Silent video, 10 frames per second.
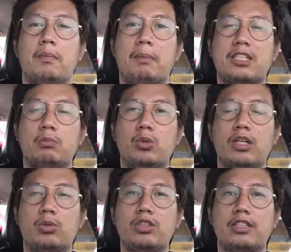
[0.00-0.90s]
Mas
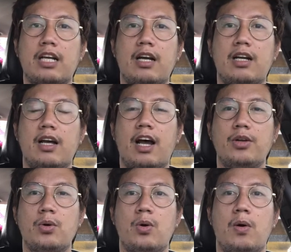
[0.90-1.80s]
mura dun sa
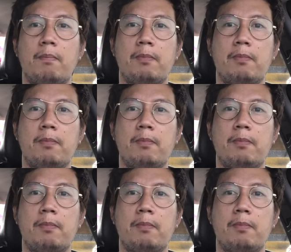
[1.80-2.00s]
ano,